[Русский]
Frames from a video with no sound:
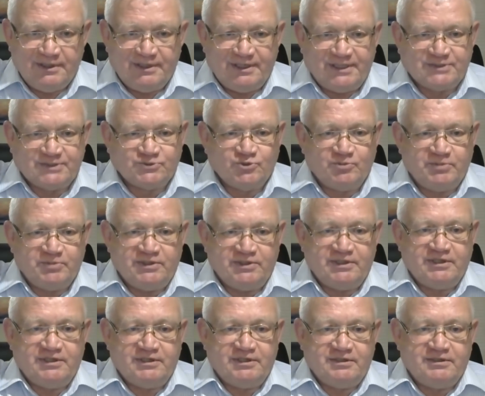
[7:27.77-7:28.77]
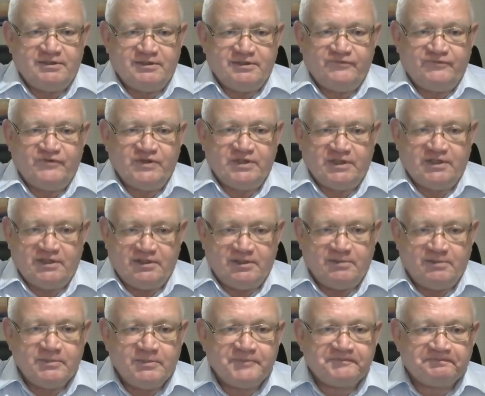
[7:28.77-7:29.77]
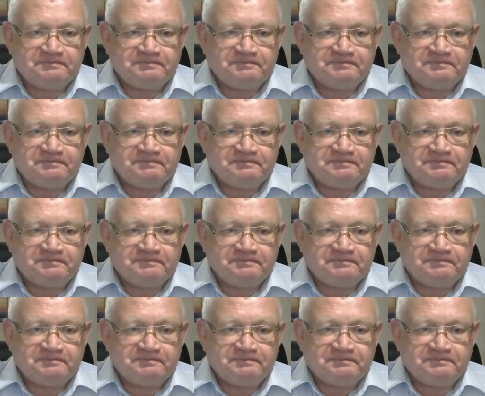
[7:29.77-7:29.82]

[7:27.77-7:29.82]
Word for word: особенно финалом.